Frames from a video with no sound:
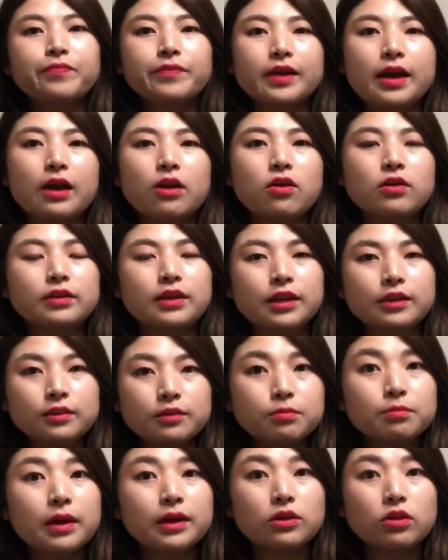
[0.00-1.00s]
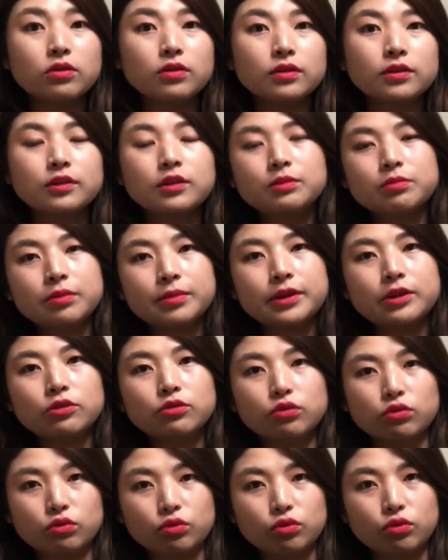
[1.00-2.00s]
가격은 한 10만원? 12만원
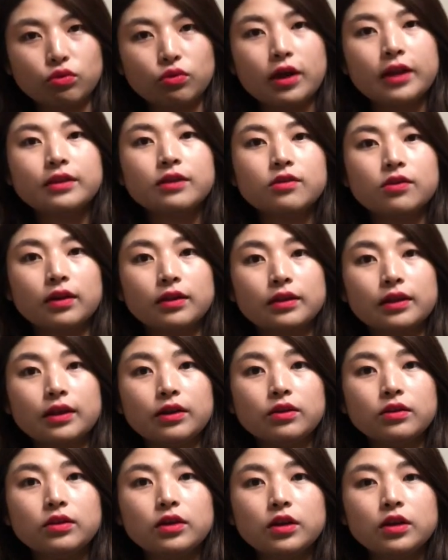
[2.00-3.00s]
정도 하는 것 같아요.